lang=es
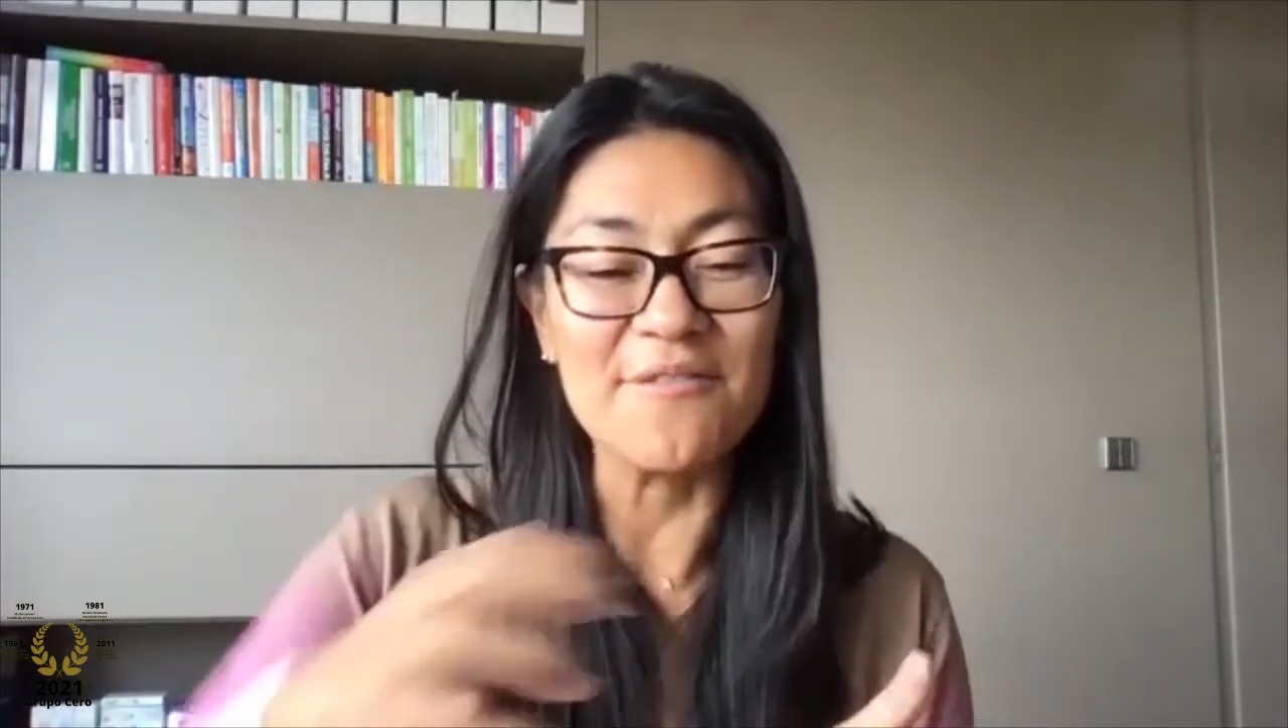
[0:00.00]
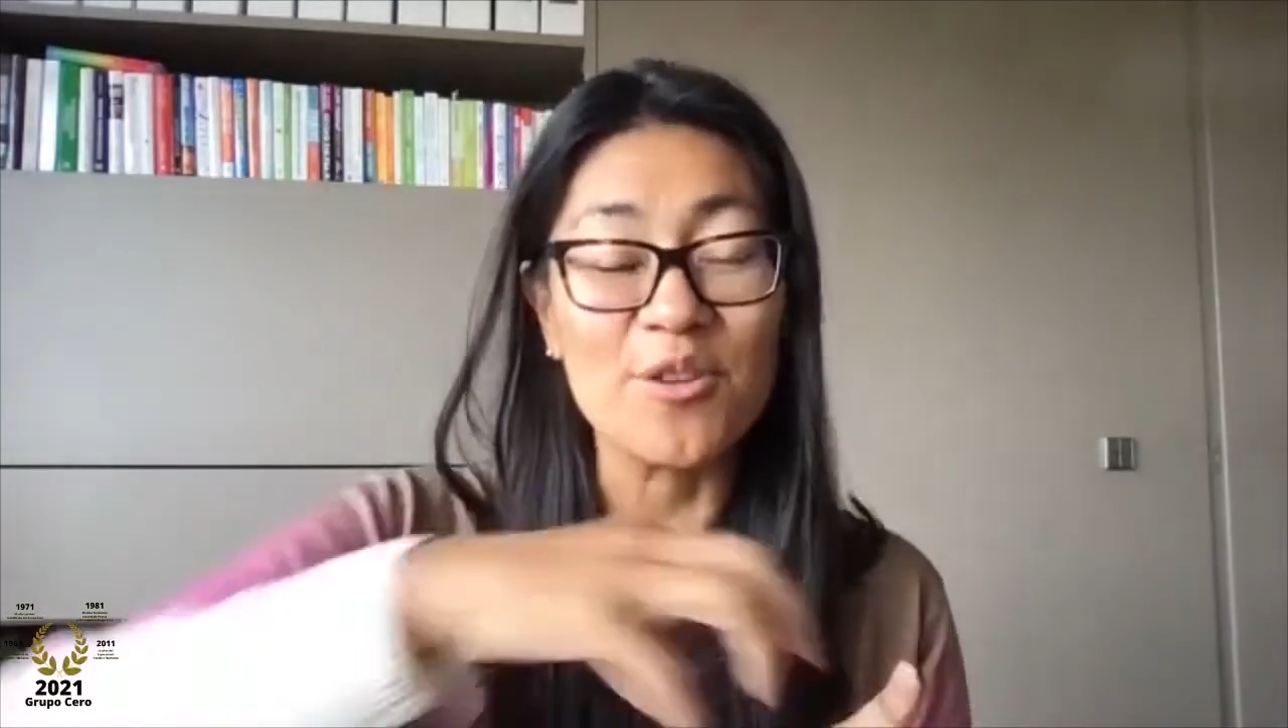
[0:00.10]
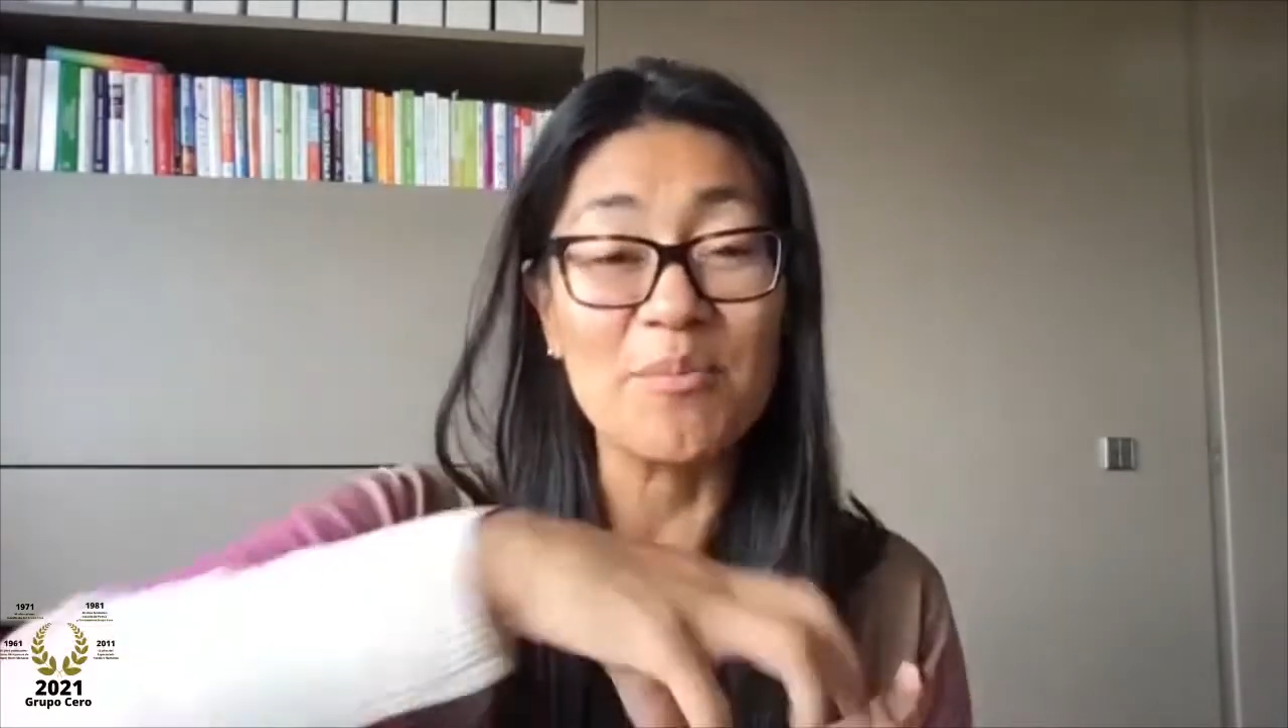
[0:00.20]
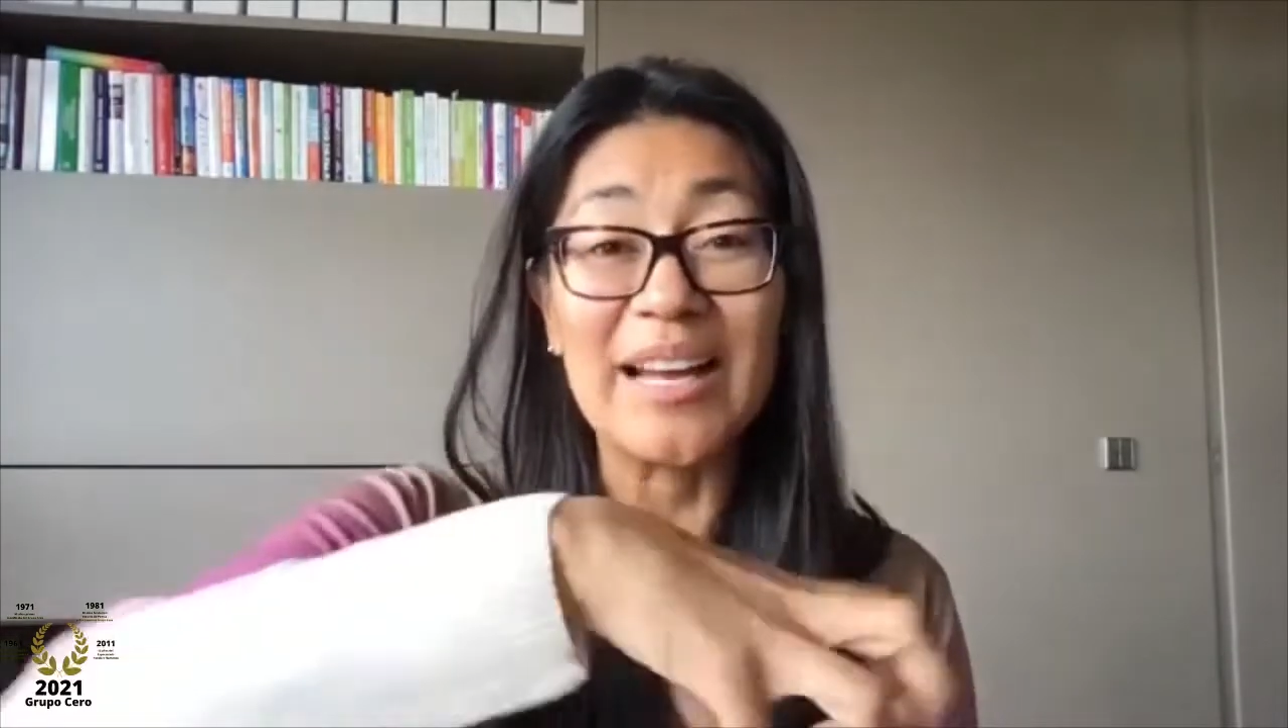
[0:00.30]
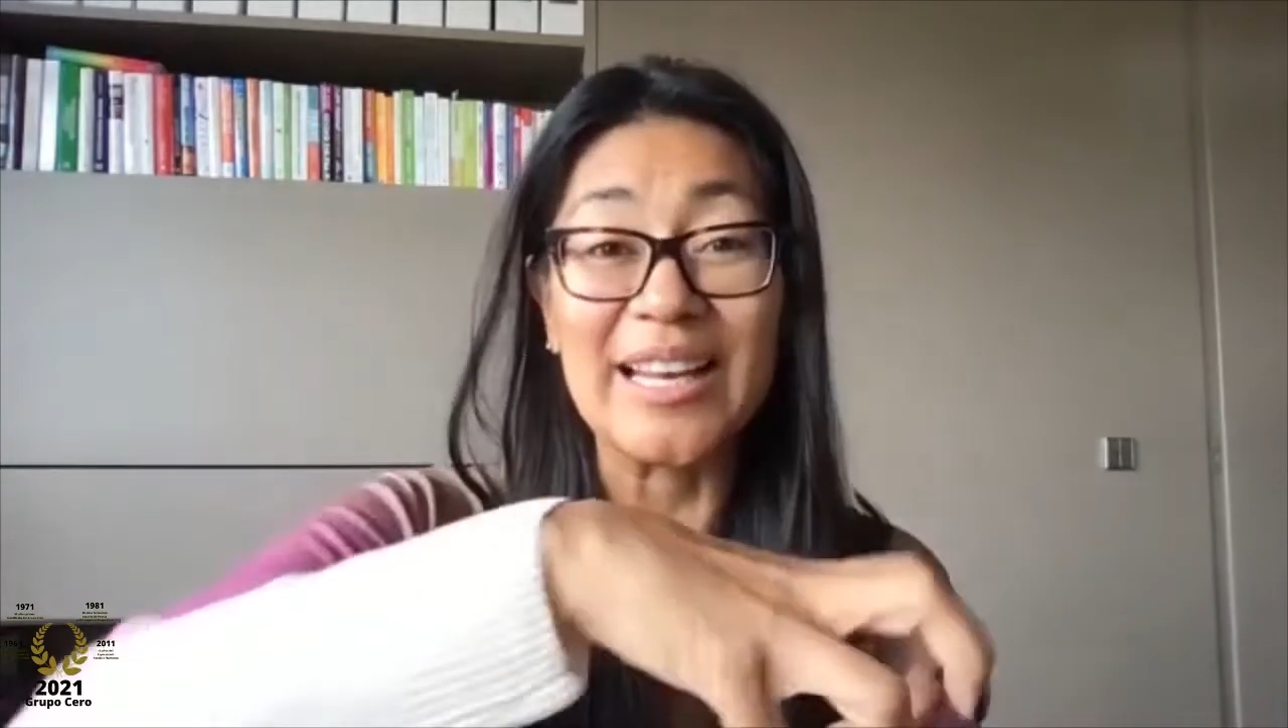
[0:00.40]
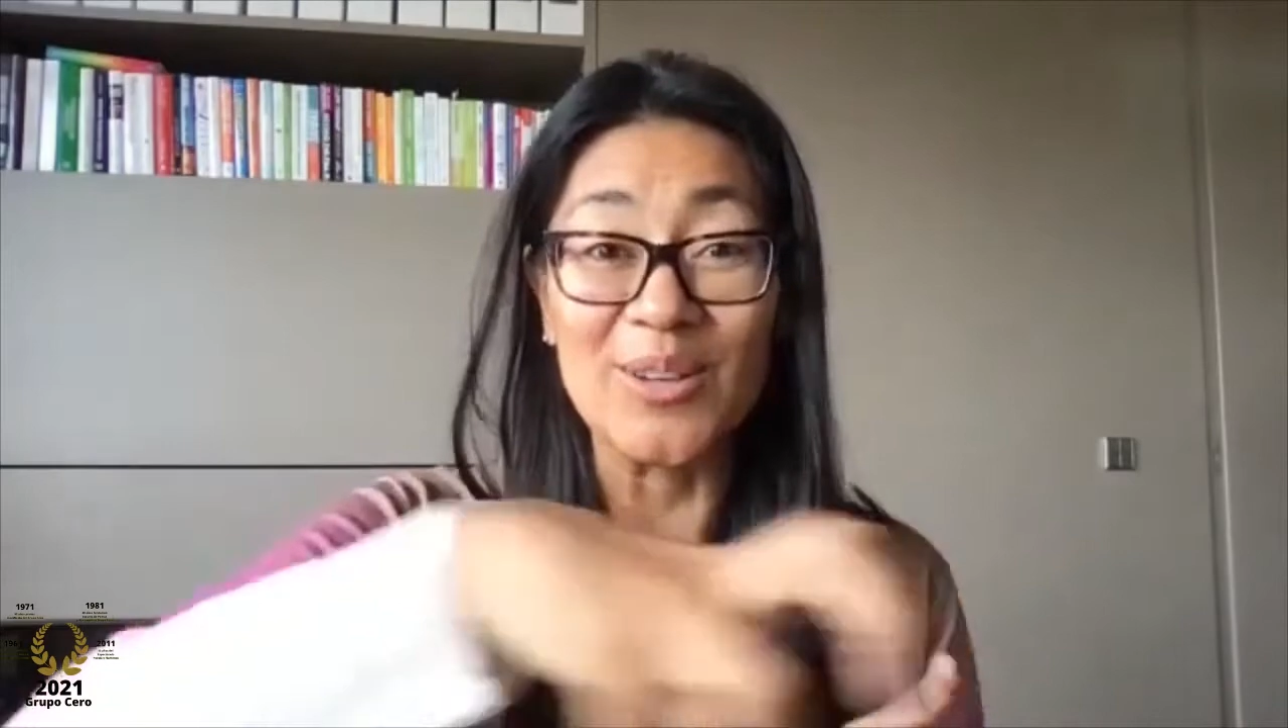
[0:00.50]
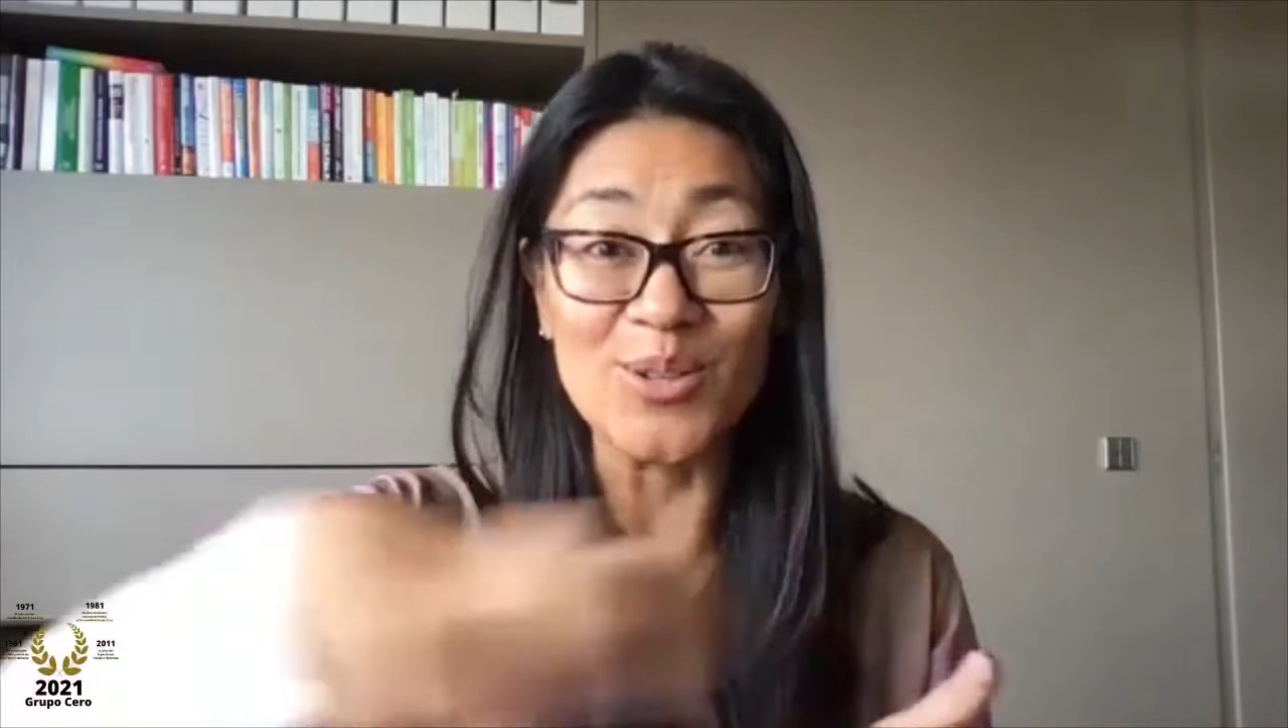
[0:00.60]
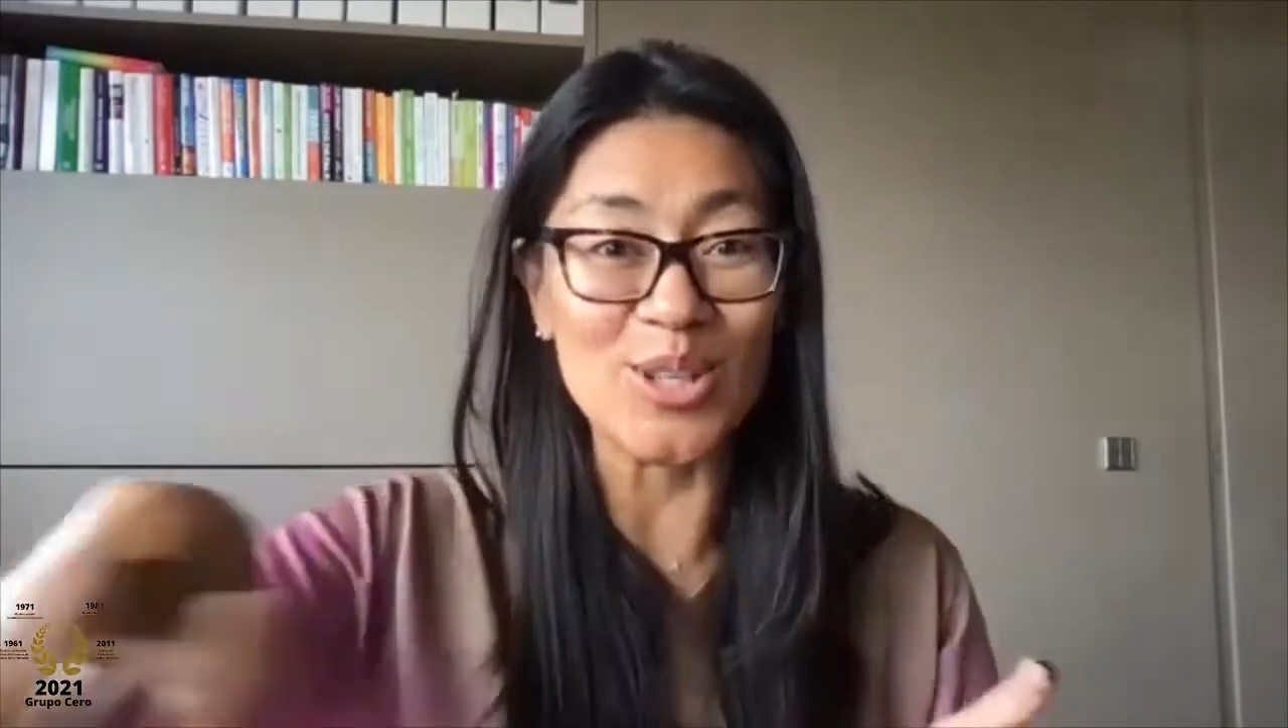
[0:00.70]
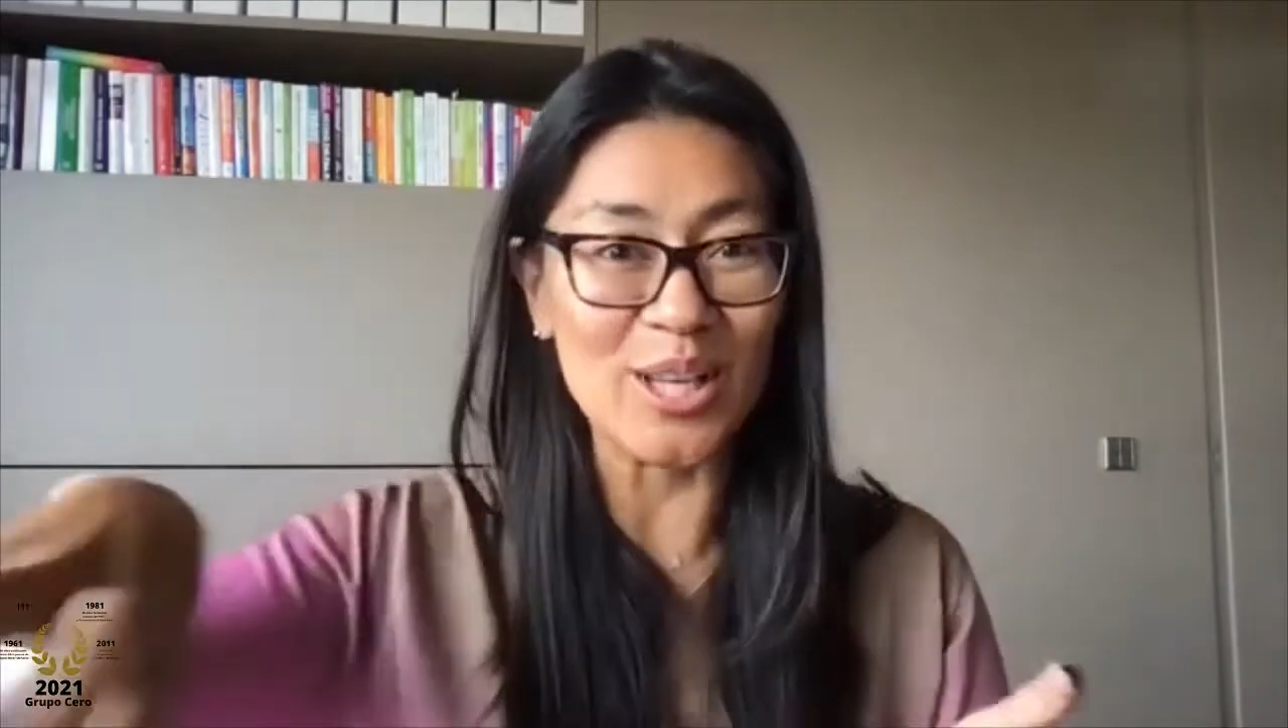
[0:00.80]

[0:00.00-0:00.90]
forma incluso